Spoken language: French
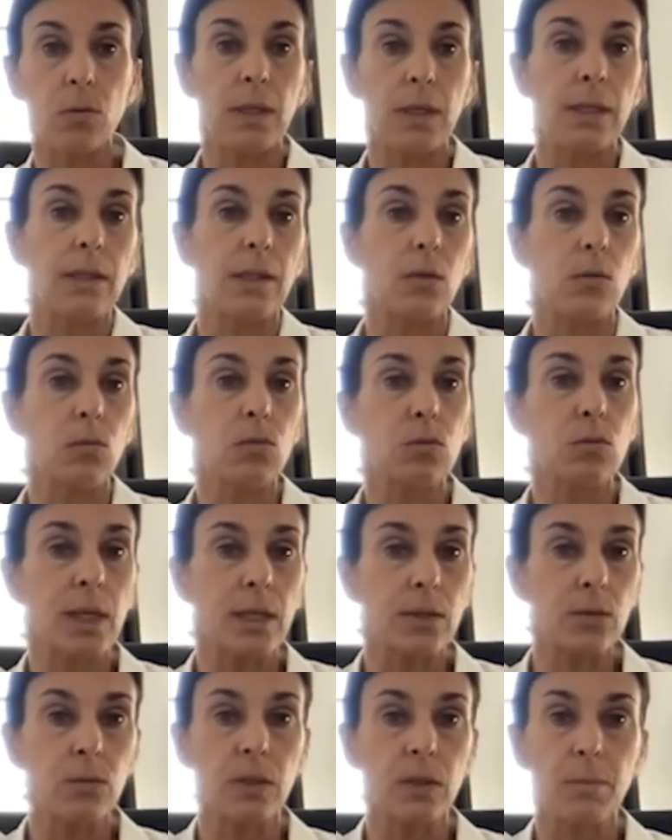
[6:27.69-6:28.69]
il y a des
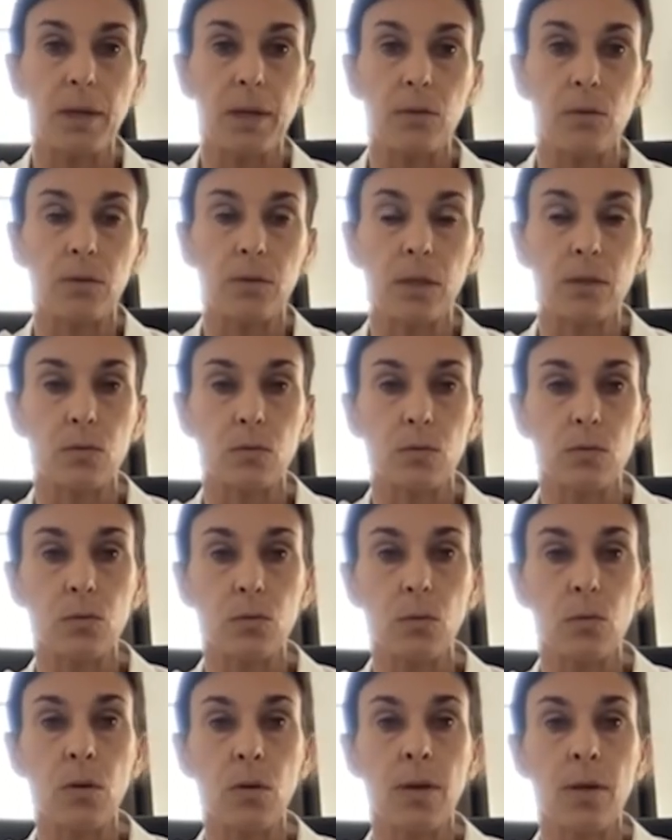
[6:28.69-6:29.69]
consultations des partenaires
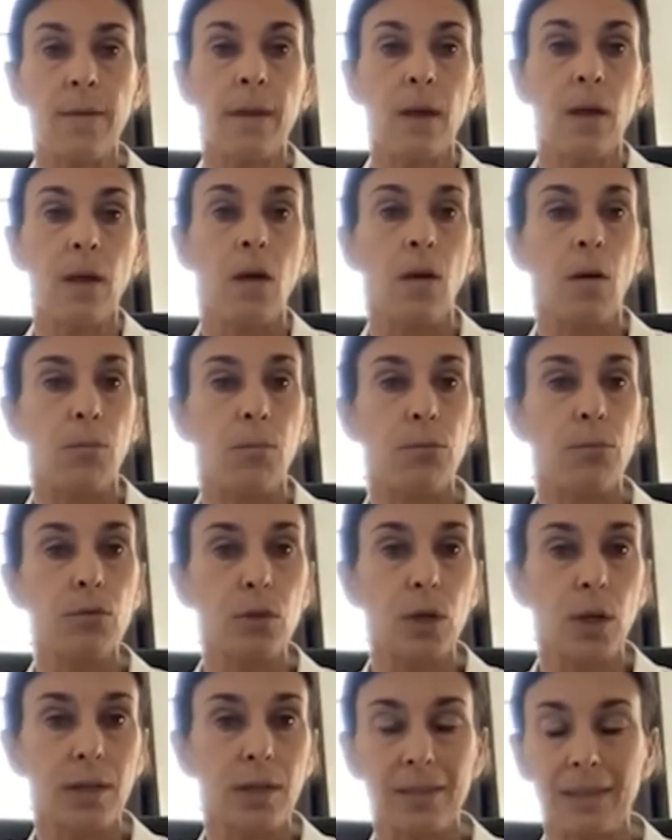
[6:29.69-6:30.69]
sociaux en
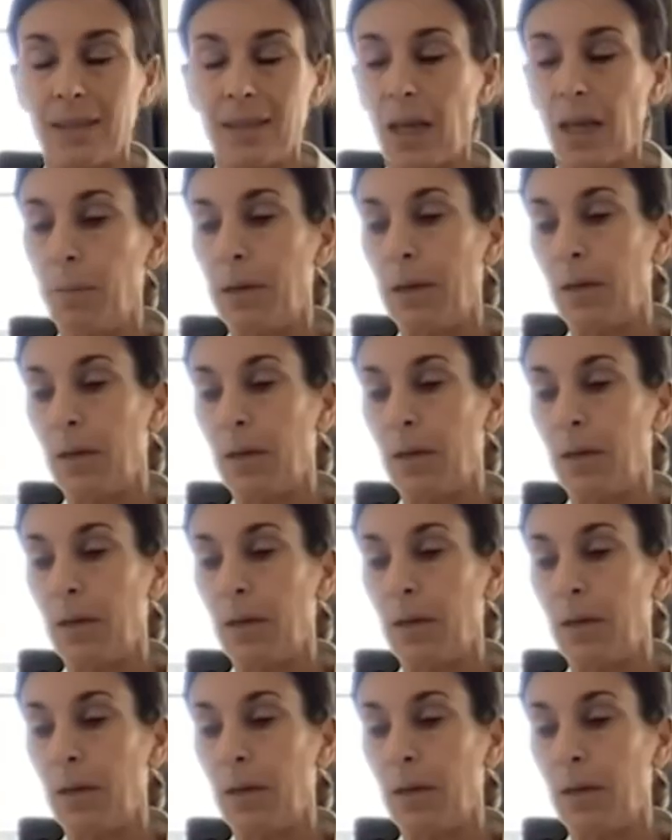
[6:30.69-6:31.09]
plusieurs étapes.